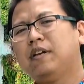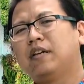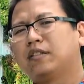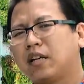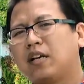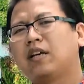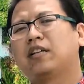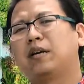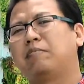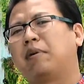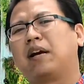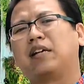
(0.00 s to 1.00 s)
Sering kita
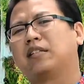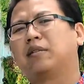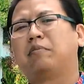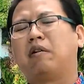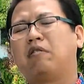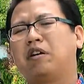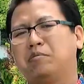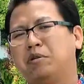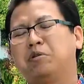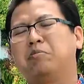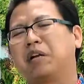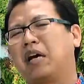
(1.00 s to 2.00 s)
merasa bahwa
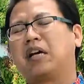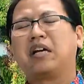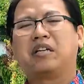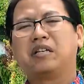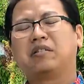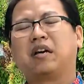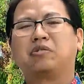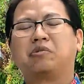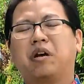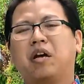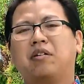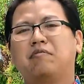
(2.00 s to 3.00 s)
iblis menang dari kita,
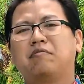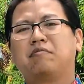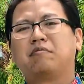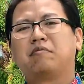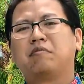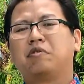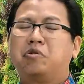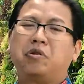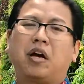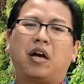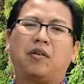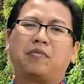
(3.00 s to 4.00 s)
saudara.
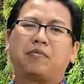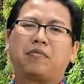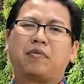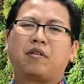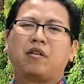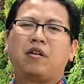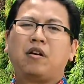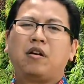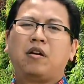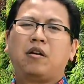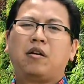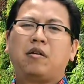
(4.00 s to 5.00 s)
Saudara,
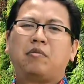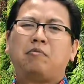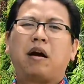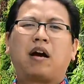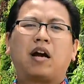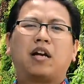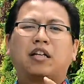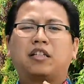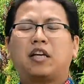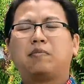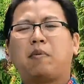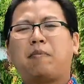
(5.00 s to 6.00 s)
Bahkan kita
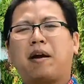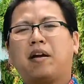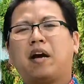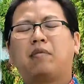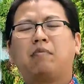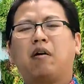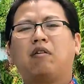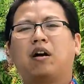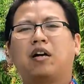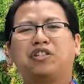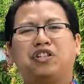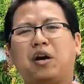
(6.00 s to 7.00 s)
sering memandang
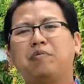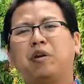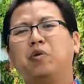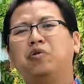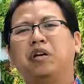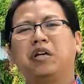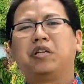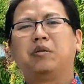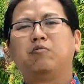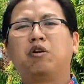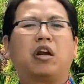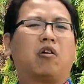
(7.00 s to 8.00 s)
bahwa kejamnya dunia ini
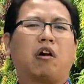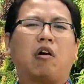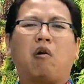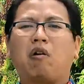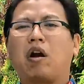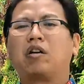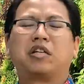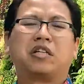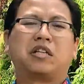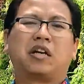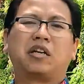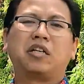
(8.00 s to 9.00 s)
mungkin orang-orang di
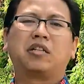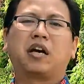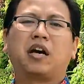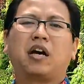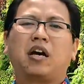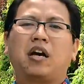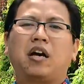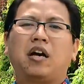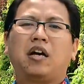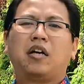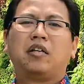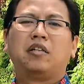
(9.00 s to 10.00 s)
sekitar kita
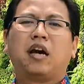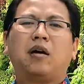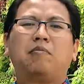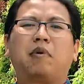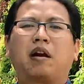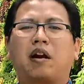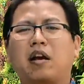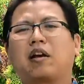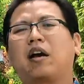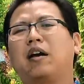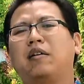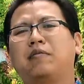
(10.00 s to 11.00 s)
yang
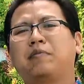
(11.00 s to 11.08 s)
mereka